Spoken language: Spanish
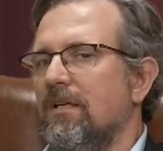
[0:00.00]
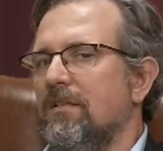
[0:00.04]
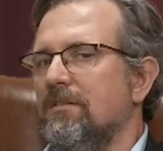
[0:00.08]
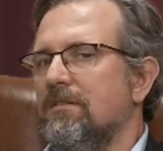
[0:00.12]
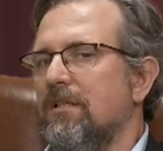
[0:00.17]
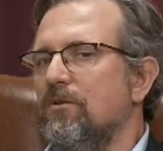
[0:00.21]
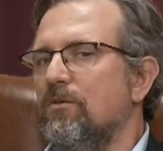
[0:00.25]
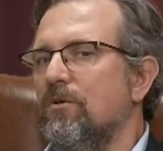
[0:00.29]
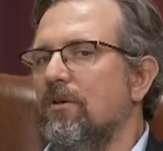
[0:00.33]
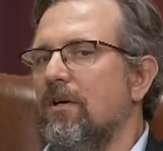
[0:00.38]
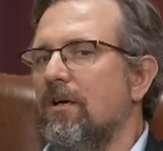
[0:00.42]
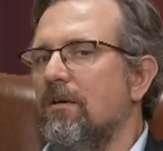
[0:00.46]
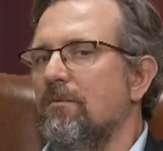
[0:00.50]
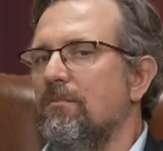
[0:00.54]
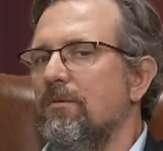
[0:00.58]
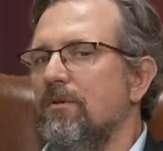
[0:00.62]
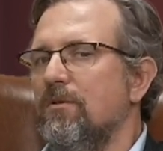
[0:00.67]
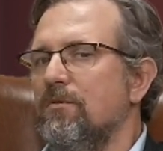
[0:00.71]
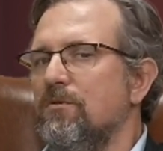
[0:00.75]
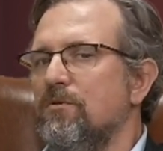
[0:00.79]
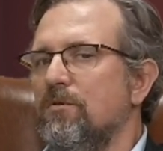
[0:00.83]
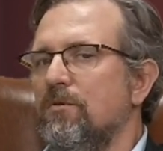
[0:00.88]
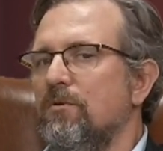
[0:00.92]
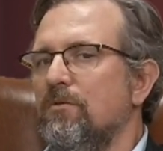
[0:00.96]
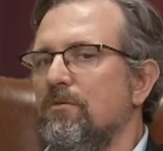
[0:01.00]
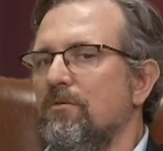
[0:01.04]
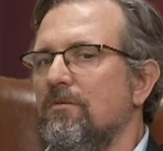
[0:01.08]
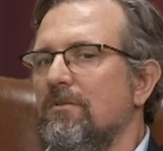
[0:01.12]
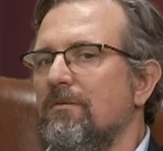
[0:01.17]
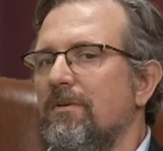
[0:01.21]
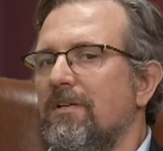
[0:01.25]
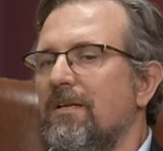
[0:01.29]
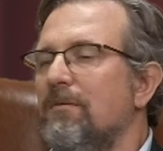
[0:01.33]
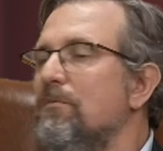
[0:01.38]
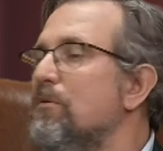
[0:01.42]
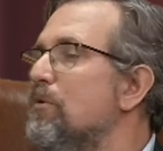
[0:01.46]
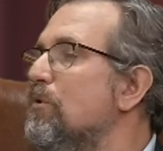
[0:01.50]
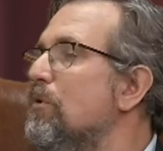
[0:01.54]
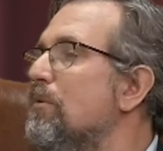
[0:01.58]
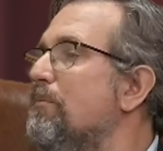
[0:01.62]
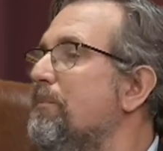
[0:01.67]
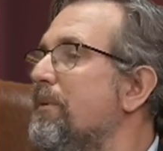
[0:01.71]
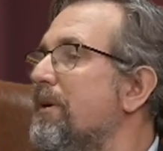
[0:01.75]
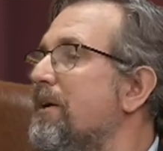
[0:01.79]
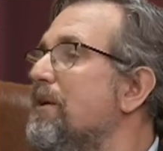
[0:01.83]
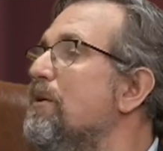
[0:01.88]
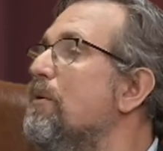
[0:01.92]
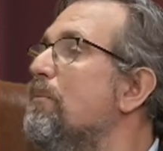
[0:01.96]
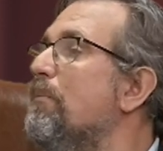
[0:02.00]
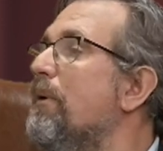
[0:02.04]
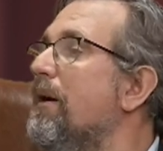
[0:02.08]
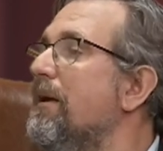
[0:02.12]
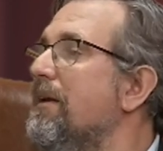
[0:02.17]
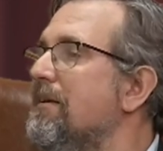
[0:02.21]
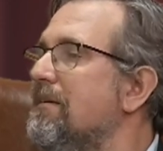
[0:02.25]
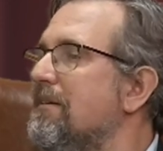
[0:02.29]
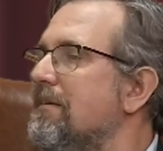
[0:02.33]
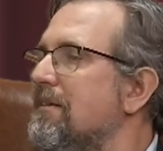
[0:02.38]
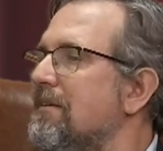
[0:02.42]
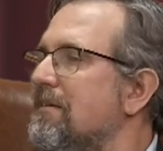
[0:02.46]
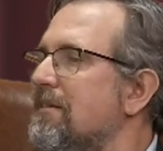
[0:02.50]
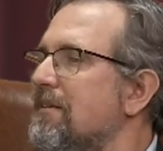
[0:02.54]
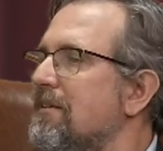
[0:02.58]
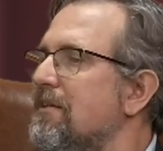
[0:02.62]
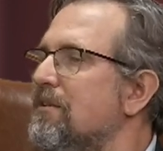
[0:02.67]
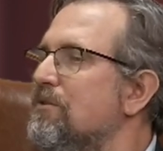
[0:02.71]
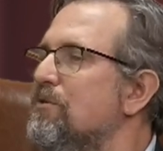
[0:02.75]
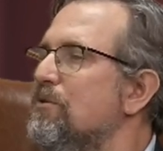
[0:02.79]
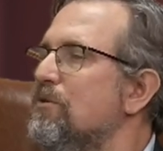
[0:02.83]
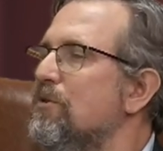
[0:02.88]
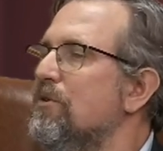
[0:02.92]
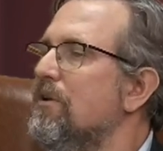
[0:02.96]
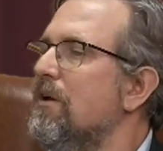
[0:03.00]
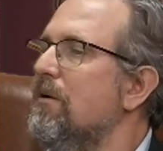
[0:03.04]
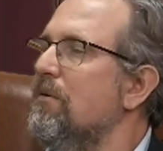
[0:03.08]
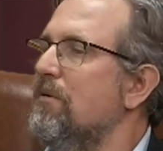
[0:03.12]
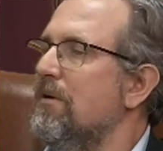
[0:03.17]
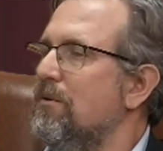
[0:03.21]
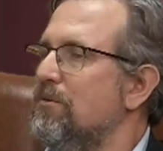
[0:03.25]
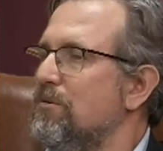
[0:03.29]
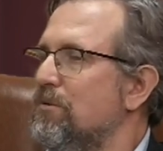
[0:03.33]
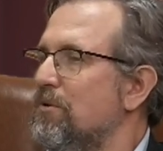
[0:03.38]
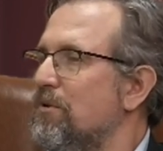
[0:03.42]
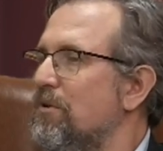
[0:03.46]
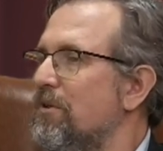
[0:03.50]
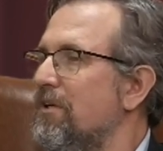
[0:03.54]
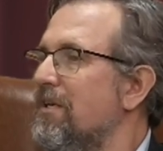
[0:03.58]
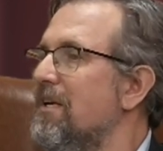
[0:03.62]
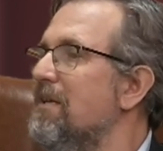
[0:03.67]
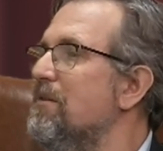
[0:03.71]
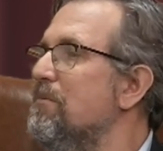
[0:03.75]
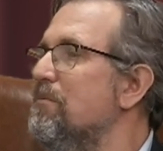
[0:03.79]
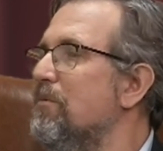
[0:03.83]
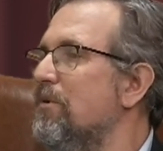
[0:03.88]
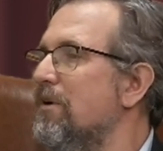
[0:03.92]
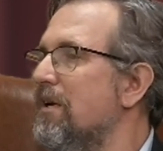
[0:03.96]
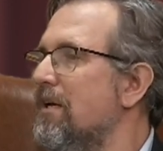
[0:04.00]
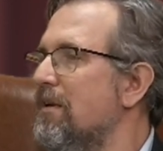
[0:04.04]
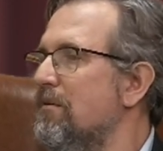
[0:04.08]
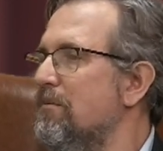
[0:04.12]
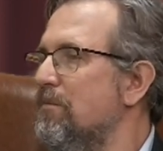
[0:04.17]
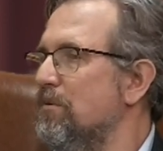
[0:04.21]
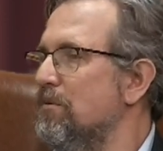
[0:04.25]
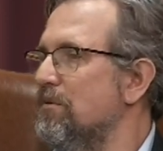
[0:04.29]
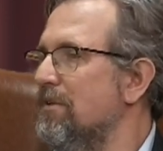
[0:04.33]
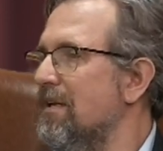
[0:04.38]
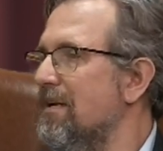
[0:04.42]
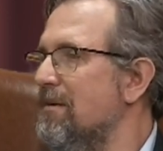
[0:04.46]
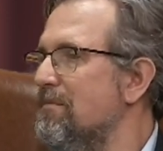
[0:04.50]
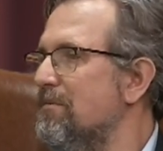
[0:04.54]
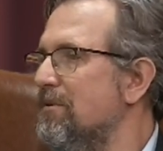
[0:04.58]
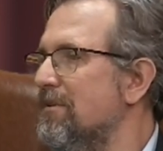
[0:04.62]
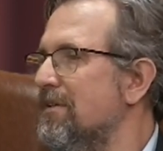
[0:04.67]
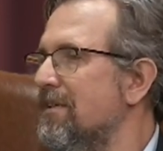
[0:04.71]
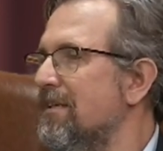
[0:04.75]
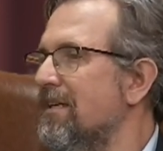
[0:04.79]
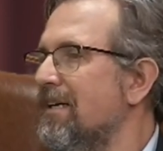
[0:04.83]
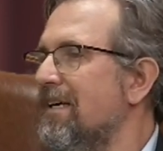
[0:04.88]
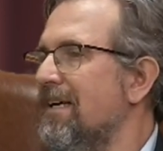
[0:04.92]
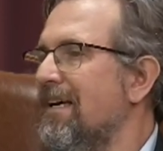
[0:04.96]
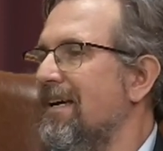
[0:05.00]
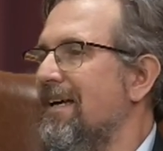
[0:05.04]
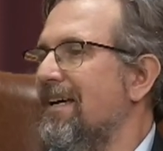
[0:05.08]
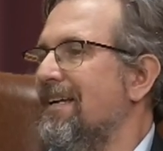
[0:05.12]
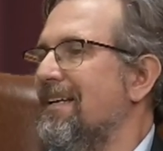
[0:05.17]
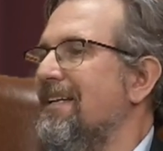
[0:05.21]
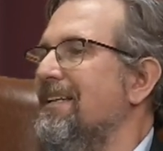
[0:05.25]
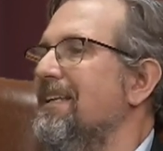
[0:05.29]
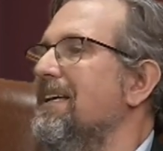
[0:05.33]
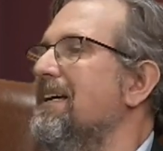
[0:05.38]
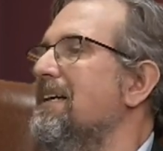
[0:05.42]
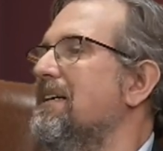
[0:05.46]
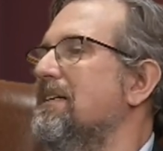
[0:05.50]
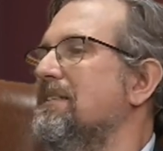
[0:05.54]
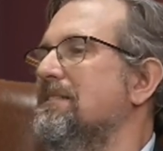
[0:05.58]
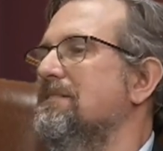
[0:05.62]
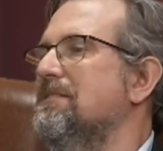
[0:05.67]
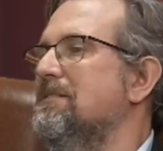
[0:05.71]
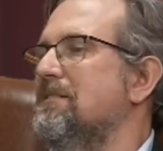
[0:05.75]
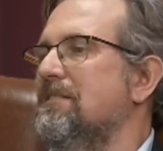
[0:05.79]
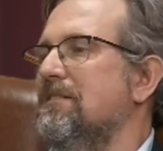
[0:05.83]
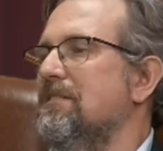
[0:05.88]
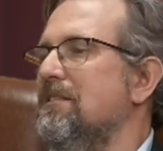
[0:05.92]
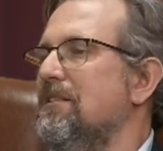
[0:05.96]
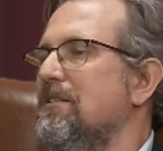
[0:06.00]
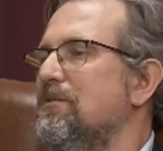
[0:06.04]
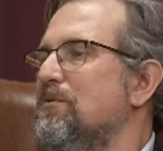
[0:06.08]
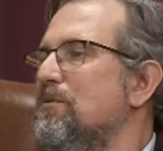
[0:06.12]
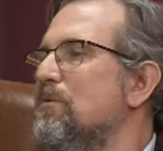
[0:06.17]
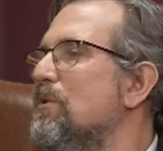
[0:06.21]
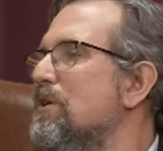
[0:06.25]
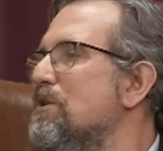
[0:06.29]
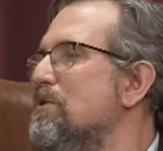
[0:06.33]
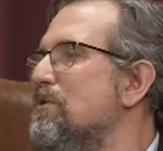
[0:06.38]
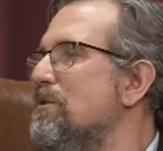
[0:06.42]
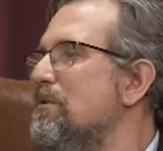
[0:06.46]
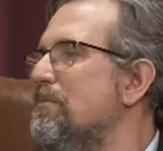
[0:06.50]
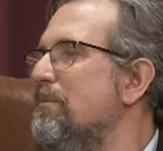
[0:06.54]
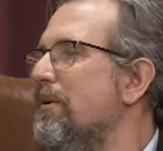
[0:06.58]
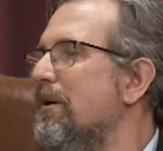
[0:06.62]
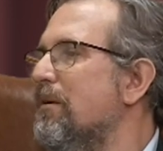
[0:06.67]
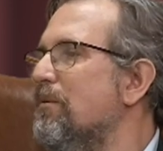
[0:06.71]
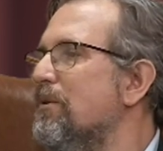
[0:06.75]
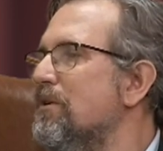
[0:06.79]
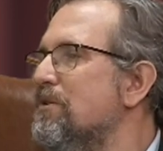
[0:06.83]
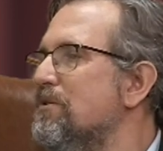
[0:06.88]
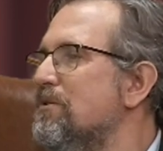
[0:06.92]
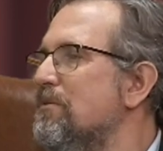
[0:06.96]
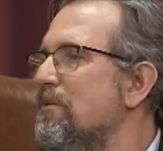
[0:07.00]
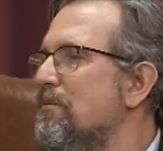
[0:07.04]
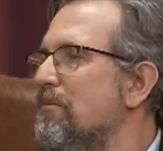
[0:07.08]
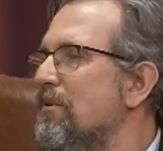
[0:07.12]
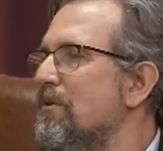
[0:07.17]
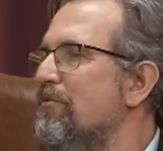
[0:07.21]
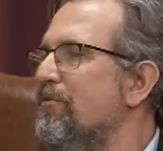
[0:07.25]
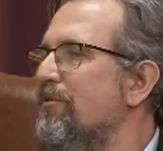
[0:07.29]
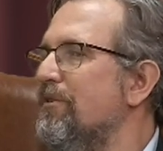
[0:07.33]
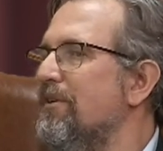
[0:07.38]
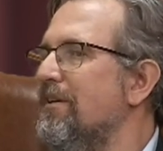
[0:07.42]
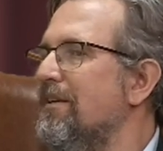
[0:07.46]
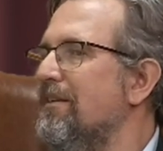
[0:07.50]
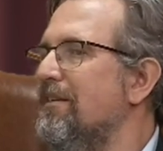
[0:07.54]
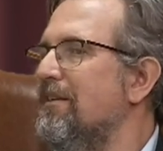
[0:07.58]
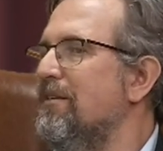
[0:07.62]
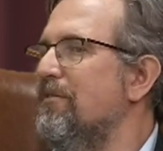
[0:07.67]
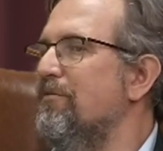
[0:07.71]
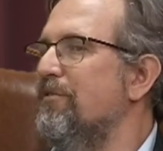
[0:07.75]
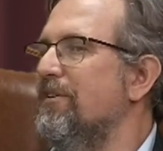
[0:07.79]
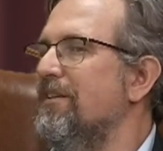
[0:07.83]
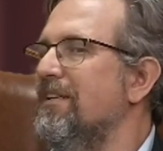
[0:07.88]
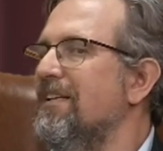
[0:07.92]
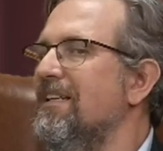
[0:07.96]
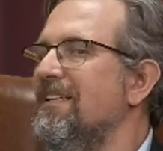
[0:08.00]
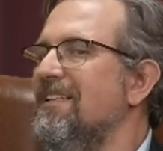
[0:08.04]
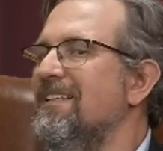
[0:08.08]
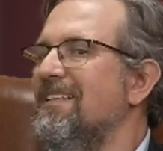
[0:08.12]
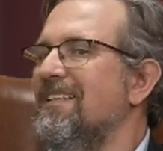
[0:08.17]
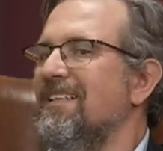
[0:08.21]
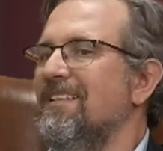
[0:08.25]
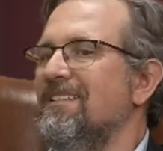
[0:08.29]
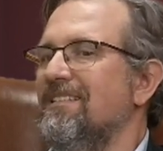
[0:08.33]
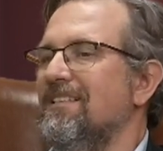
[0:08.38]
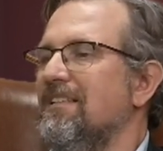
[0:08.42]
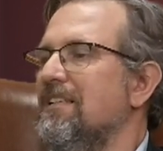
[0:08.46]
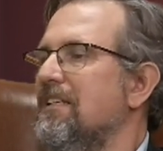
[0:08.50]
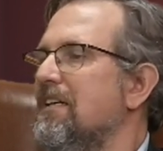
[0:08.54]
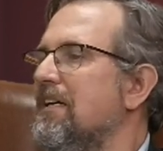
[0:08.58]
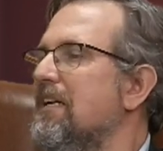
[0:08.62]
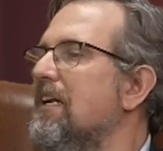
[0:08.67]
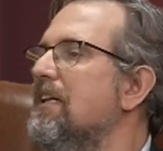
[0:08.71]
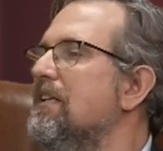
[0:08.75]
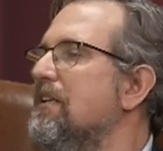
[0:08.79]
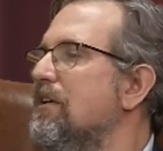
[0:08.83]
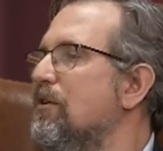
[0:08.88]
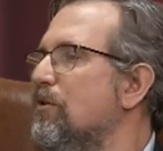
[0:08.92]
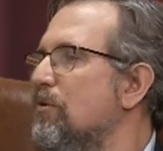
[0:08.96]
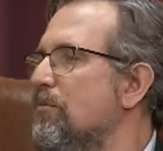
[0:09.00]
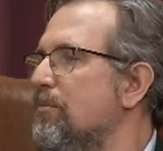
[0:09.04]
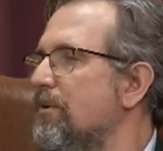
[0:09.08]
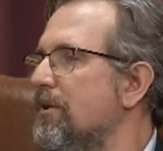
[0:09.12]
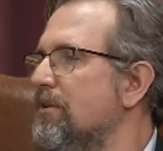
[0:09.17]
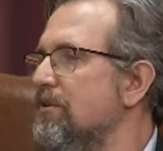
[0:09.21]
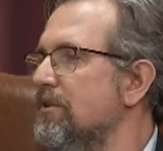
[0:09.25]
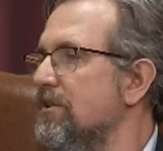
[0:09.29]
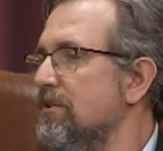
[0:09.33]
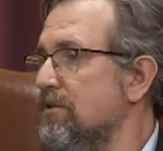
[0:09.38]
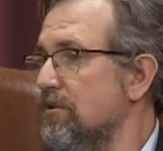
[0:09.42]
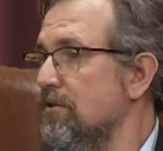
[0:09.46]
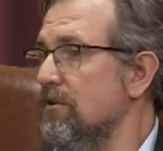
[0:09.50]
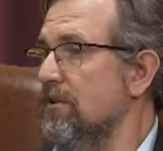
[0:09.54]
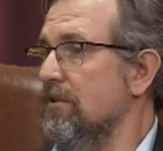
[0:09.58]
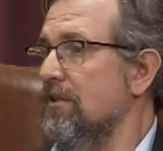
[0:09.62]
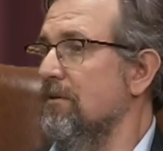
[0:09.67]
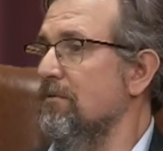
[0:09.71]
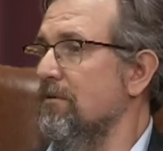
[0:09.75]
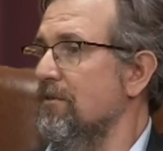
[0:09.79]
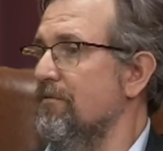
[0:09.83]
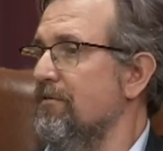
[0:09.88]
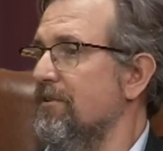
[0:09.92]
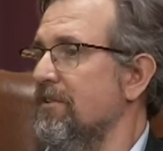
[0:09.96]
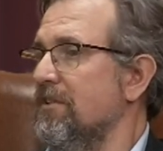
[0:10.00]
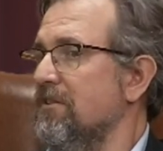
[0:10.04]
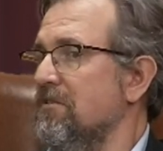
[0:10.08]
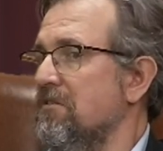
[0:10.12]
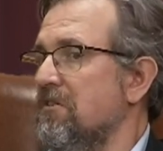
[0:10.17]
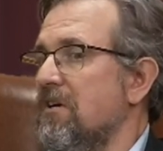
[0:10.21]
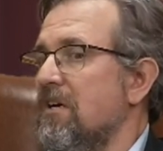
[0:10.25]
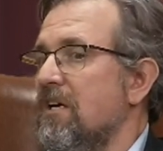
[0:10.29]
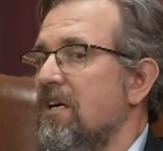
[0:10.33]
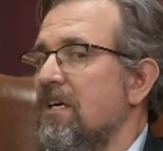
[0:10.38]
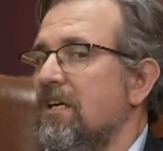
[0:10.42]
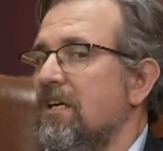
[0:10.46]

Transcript: tanto Carmelo y yo veníamos de dos pequeños países y eso nos daba una autoridad moral brutal, porque en realidad ni uruguayo ni paraguayo íbamos a eh, defender intereses de grandes corporaciones, sino que estamos defendiendo